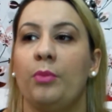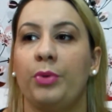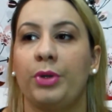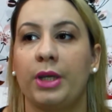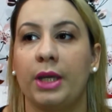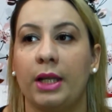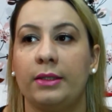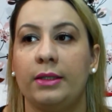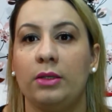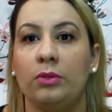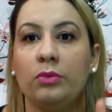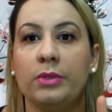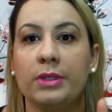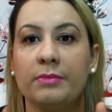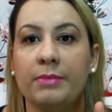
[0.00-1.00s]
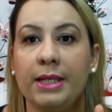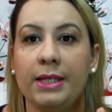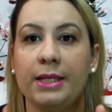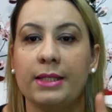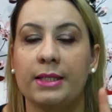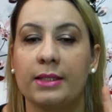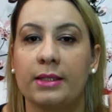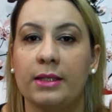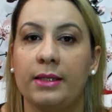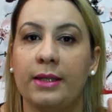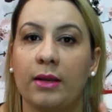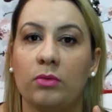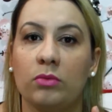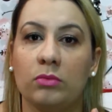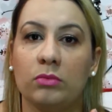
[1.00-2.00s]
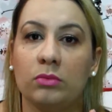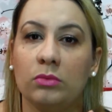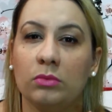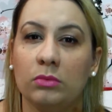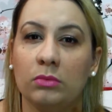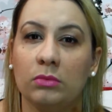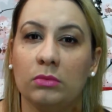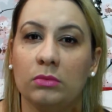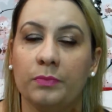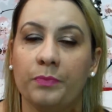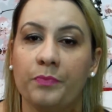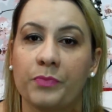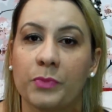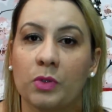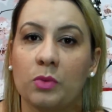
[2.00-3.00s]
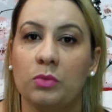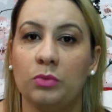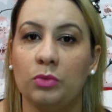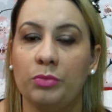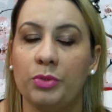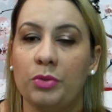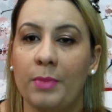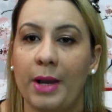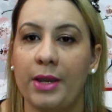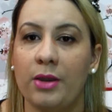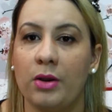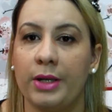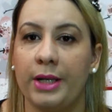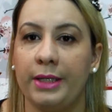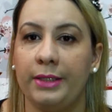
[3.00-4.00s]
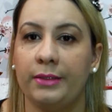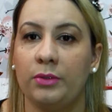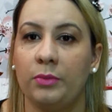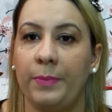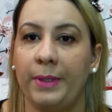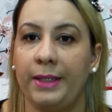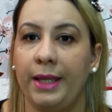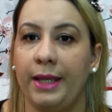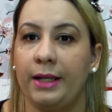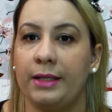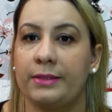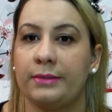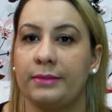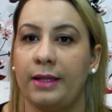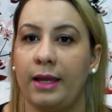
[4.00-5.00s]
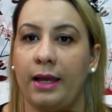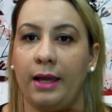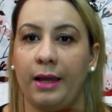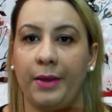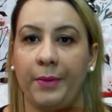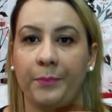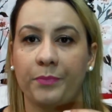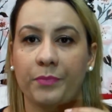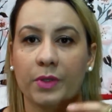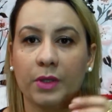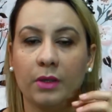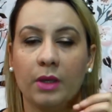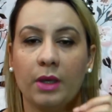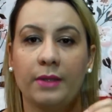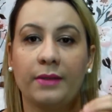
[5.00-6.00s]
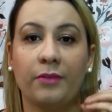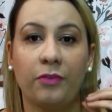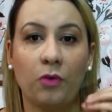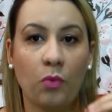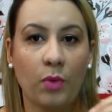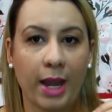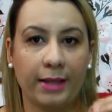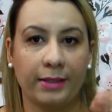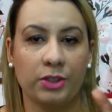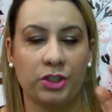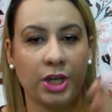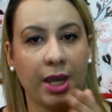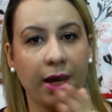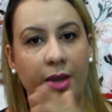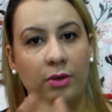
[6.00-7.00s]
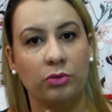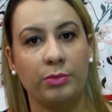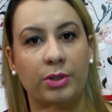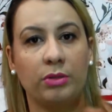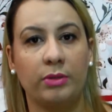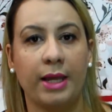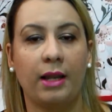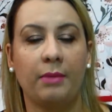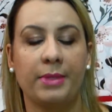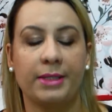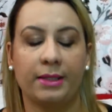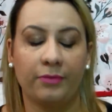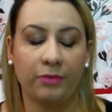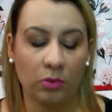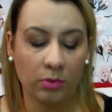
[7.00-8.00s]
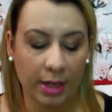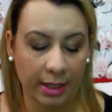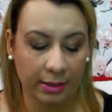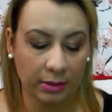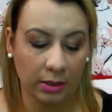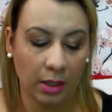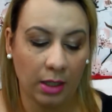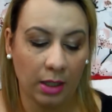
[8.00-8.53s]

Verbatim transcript: Porque ela tem duas Melissas que tá com, com um número maior ainda no pé dela, assim, tá, tá folgada. Já é o número dela, mas tá folgada.